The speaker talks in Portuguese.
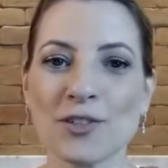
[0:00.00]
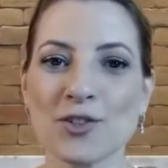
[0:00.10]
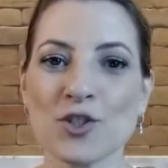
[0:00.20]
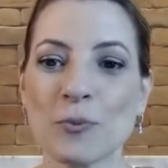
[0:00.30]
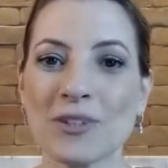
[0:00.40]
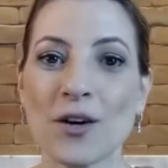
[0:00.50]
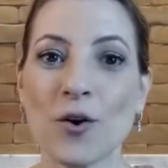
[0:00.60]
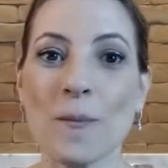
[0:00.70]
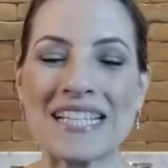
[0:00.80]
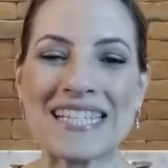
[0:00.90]
para a gente poder
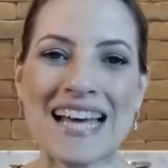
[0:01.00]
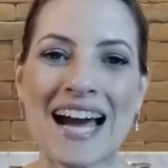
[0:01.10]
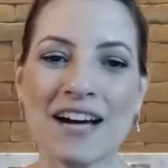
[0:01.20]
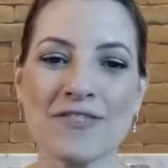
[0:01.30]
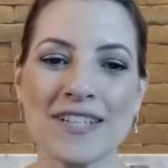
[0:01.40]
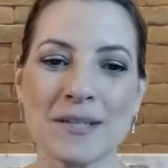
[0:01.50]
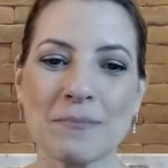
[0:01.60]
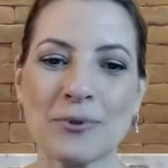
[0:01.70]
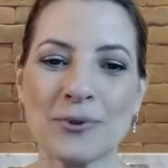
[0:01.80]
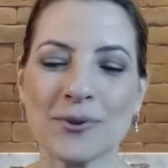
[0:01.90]
começar a fazer
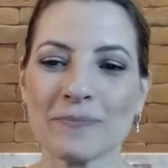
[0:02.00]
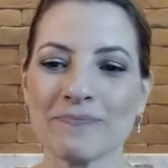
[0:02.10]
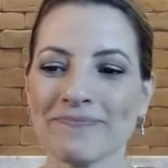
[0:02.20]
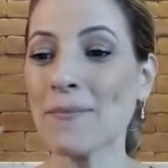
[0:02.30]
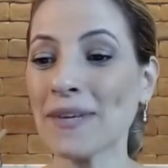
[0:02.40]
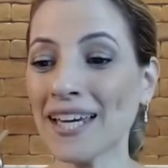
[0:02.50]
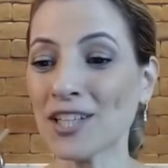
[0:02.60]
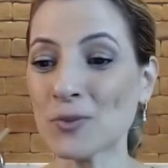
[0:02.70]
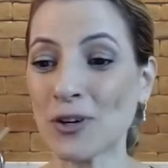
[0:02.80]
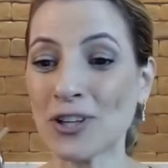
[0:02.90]
bolo? A minha
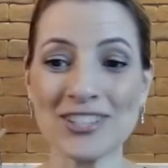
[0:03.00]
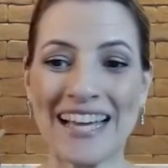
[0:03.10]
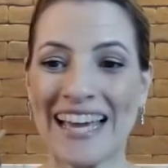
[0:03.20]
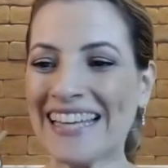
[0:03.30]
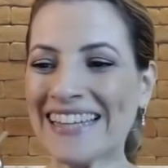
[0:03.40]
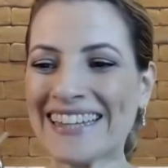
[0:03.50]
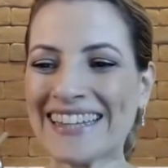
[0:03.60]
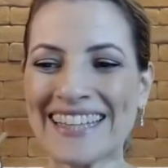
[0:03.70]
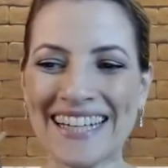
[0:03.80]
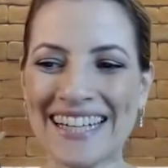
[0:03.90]
resposta é
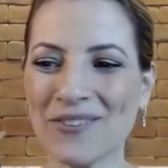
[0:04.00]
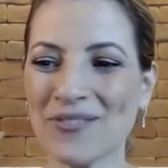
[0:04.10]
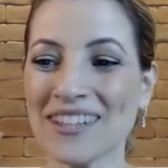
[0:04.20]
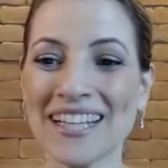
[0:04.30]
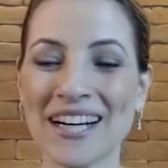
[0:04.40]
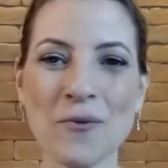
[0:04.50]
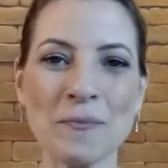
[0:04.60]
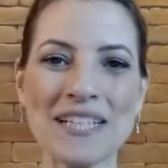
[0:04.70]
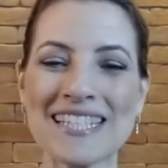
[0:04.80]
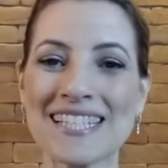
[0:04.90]
não, não
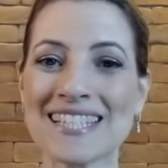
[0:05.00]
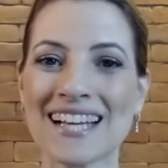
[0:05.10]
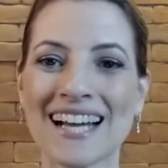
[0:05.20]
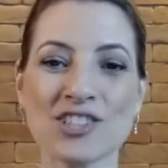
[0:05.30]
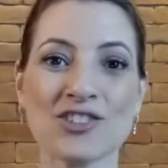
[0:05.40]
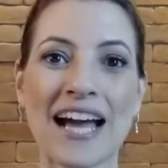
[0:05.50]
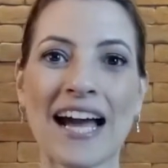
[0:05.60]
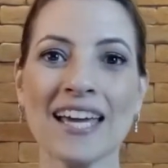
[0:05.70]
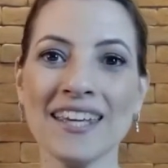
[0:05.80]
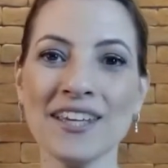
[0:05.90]
precisa gastar
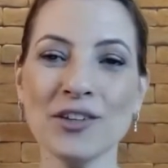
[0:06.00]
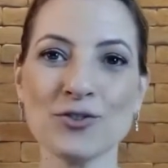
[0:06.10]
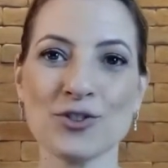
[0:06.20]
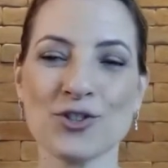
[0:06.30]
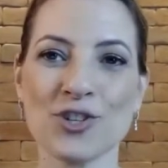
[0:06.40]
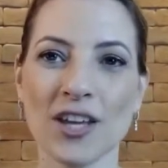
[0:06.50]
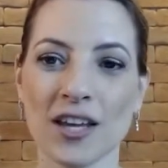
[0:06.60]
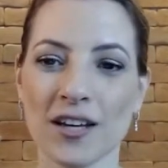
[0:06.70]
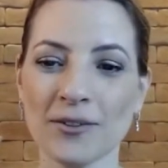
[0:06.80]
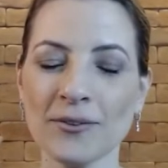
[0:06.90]
rios de
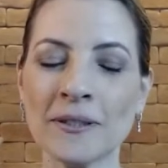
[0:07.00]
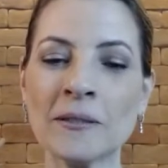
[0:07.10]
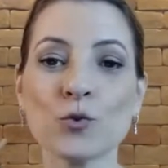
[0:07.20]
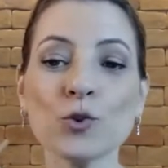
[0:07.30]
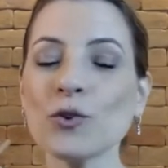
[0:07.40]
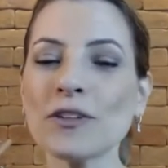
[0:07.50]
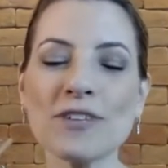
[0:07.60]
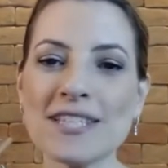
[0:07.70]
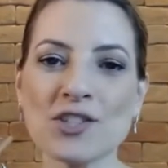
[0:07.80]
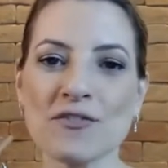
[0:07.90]
dinheiro. Tudo que
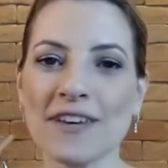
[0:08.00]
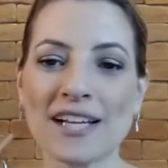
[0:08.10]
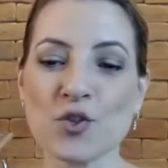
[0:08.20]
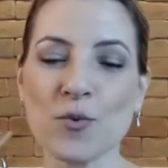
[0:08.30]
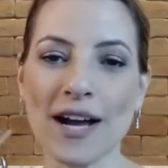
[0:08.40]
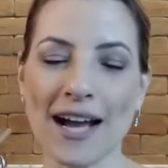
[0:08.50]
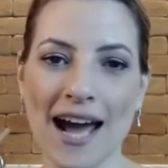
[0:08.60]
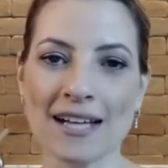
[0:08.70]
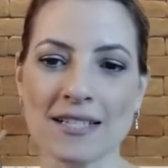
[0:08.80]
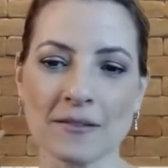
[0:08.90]
você tiver na sua
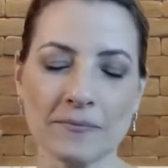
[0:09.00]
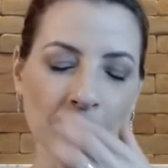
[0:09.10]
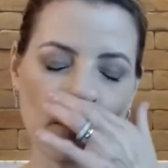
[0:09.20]
casa,